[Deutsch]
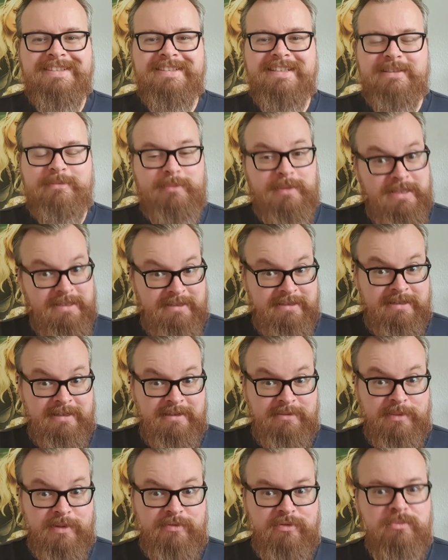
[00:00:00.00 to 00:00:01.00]
Das behalte ich
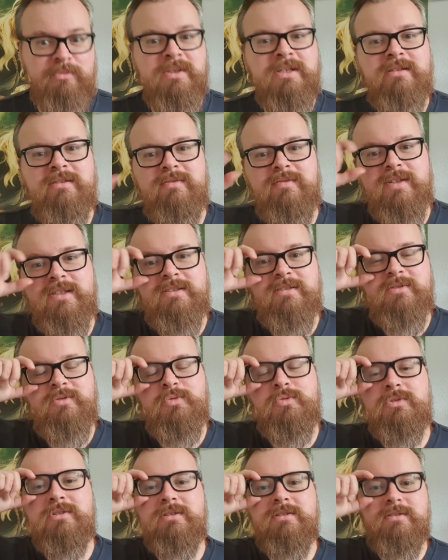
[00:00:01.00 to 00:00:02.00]
jetzt mal für mich, was
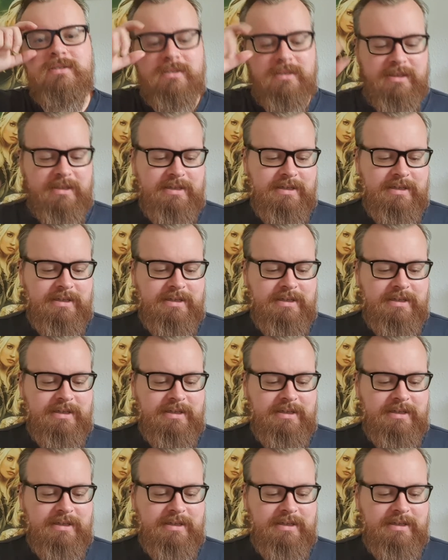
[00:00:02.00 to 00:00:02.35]
gut ist.